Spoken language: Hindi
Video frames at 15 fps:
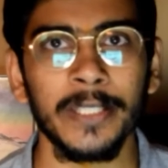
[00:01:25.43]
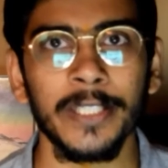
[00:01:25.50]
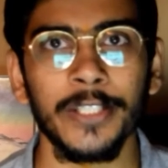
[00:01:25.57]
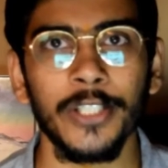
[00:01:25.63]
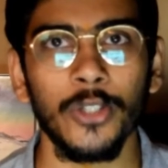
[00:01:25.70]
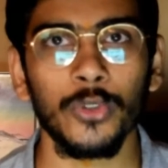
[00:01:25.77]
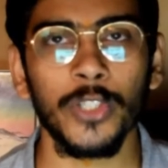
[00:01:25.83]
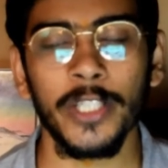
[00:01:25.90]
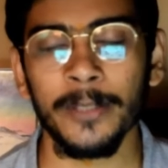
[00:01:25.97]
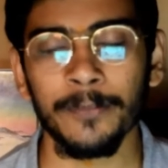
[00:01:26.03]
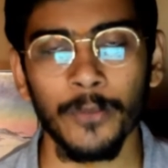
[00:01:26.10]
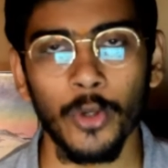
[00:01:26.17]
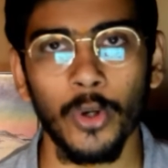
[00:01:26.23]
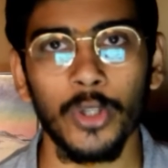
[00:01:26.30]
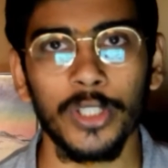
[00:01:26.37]
देखते हैं क्या होता है
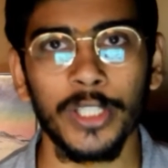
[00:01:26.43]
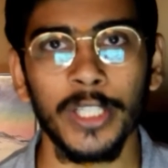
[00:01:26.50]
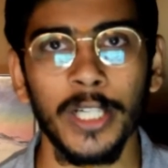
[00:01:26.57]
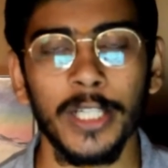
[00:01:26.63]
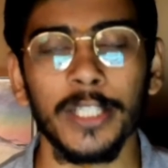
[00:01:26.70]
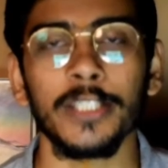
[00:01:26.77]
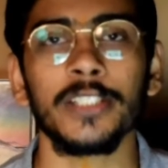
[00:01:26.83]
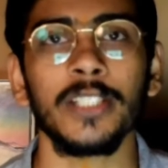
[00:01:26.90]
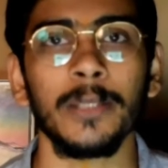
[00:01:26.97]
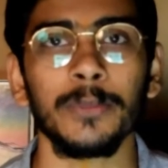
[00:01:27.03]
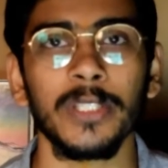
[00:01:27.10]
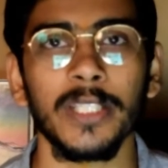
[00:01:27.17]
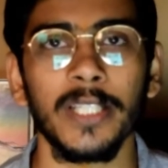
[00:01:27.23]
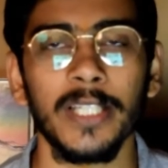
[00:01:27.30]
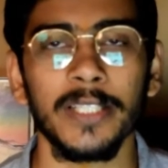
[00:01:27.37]
और क्या
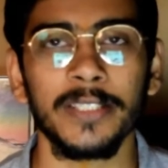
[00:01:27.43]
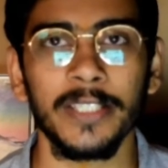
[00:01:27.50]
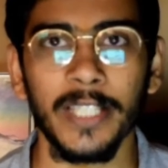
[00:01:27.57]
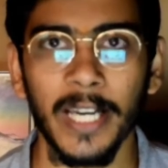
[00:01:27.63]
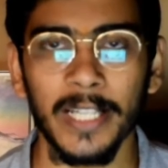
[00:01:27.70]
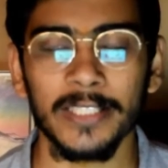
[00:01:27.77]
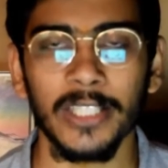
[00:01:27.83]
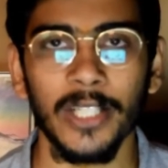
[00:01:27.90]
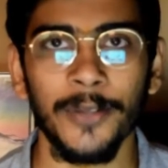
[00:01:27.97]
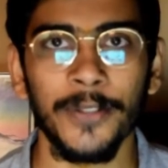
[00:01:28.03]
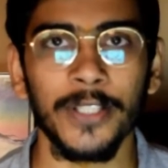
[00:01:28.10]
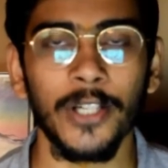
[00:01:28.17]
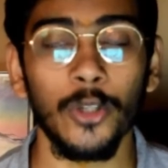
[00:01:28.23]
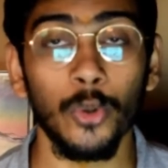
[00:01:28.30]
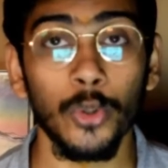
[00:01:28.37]
सैमसंग गैलेक्सी एस
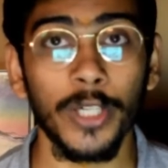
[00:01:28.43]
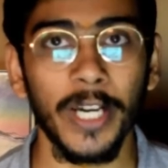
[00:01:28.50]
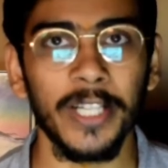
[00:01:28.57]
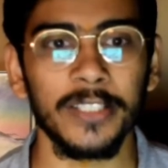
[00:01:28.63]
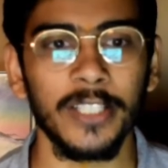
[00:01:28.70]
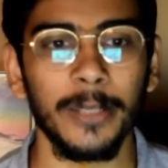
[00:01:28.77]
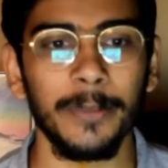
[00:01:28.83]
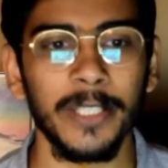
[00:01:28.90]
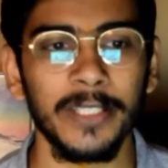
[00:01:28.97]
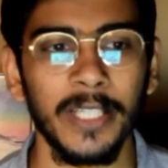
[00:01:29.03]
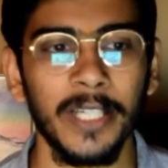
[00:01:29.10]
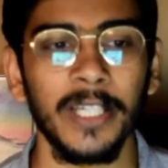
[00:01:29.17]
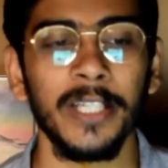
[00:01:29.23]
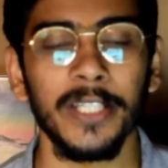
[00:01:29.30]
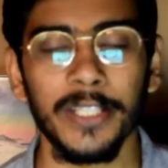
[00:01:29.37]
का लुक ऐसा ही
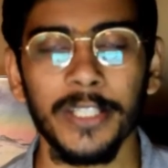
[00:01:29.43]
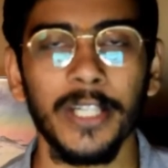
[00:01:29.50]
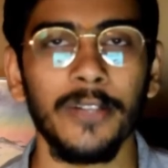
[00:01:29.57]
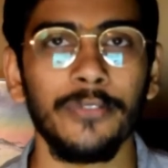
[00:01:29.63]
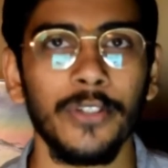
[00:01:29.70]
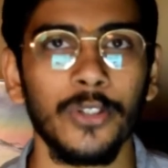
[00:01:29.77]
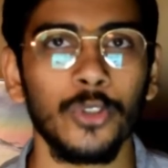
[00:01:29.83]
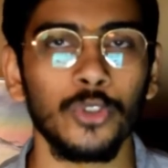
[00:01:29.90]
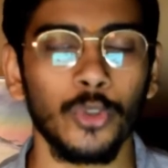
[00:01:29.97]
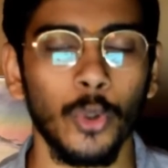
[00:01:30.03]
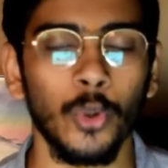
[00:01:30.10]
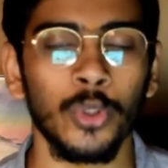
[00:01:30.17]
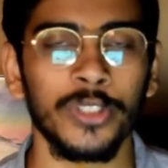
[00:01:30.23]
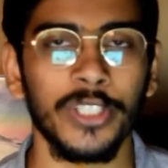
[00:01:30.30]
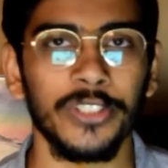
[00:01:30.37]
बैठता है या फिर
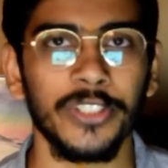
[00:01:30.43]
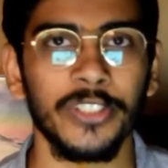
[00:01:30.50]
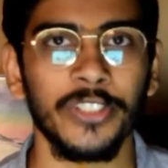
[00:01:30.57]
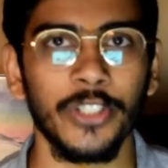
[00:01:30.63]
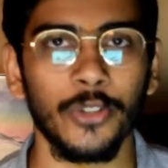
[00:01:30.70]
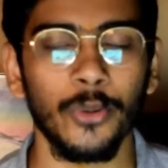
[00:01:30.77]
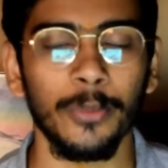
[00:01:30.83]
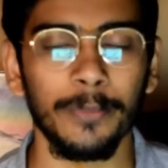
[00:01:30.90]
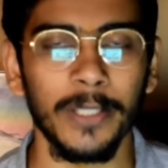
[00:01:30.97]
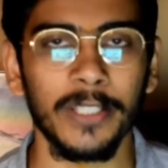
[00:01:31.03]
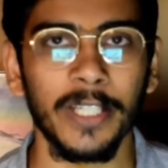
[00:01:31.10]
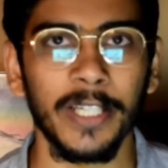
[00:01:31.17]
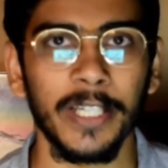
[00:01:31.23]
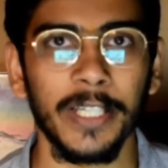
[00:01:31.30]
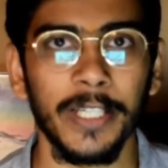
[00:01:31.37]
कुछ और चेंजेस देखने को
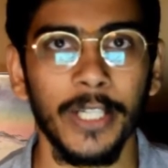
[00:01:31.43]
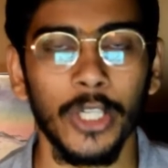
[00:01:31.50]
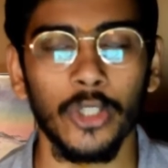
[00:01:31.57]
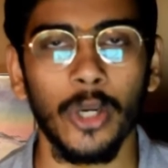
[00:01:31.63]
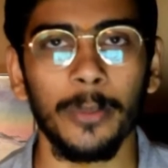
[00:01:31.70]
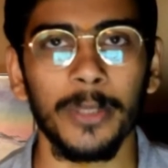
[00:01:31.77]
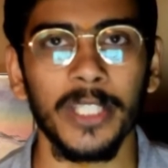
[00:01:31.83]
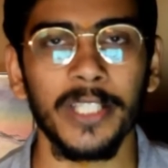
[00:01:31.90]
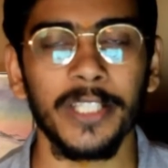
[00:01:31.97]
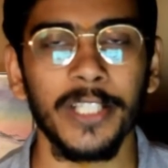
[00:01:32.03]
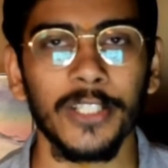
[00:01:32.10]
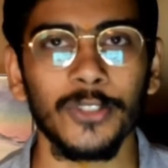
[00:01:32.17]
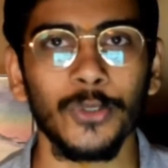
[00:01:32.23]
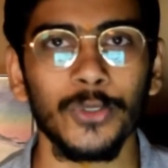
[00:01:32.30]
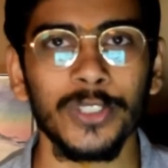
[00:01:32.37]
मिलते हैं तो आप बताइए
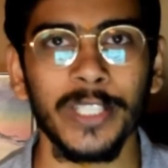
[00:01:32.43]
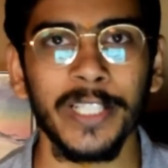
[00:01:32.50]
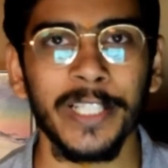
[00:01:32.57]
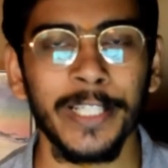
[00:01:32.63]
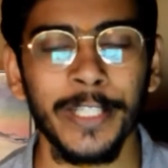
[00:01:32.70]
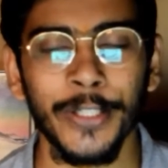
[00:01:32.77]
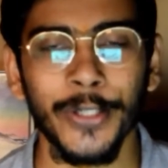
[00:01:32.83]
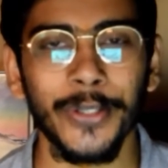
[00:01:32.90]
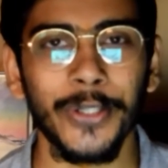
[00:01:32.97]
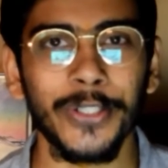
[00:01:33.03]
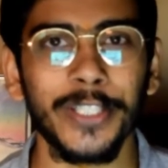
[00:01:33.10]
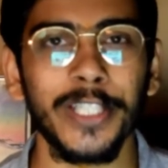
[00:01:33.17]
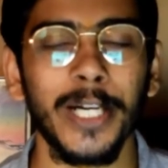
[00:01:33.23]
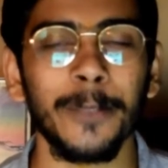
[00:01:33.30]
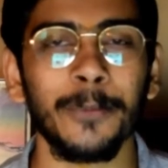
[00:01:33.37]
क्या सोचते हैं
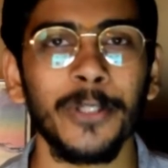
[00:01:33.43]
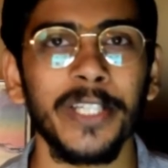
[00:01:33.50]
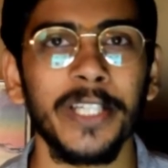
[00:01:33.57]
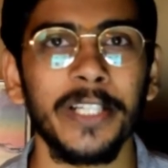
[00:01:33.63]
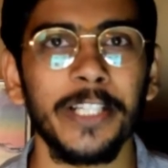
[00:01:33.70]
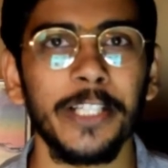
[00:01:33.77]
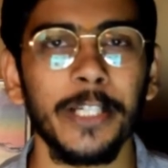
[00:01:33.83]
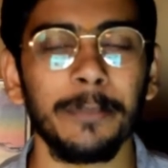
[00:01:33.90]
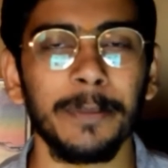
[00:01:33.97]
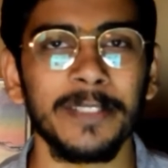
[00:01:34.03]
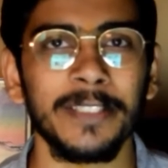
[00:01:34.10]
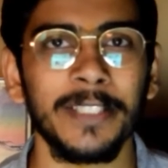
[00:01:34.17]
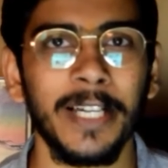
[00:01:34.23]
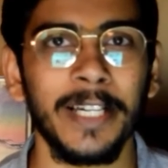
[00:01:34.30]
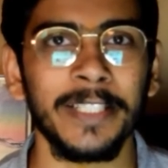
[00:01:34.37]
और क्या आपको ये रेंडर
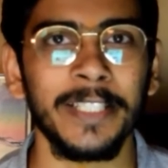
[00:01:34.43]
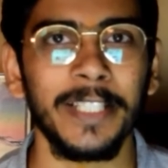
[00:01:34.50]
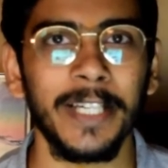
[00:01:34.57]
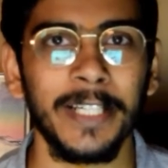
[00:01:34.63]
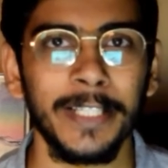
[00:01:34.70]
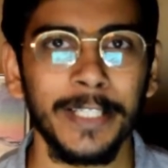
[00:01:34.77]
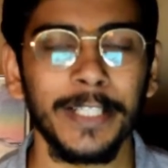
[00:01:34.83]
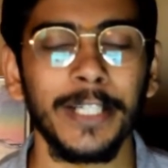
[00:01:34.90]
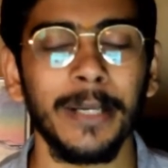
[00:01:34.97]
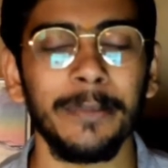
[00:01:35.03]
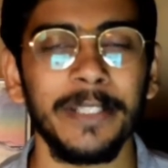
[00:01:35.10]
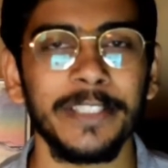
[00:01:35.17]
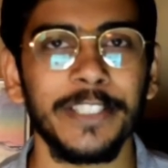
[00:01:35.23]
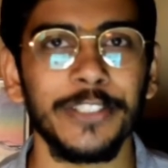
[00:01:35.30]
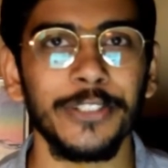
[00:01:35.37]
पसंद आया कि नहीं आया
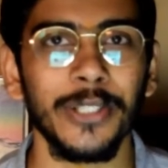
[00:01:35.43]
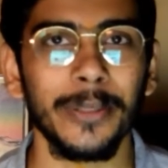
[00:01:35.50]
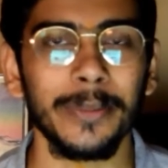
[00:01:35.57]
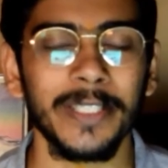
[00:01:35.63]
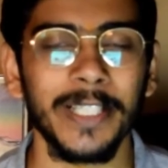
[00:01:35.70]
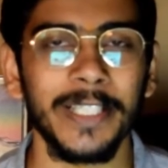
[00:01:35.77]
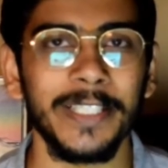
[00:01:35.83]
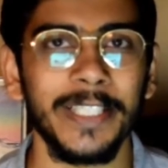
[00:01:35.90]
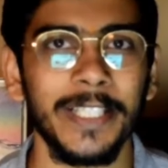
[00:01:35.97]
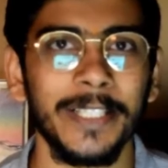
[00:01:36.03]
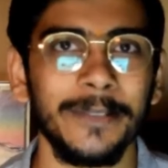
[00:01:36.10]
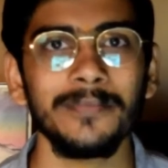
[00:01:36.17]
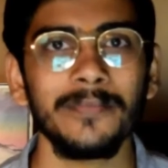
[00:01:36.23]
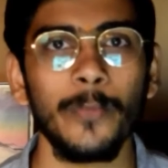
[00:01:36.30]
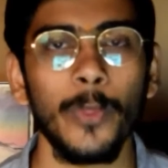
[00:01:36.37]
कमेंट कीजिए और बताइए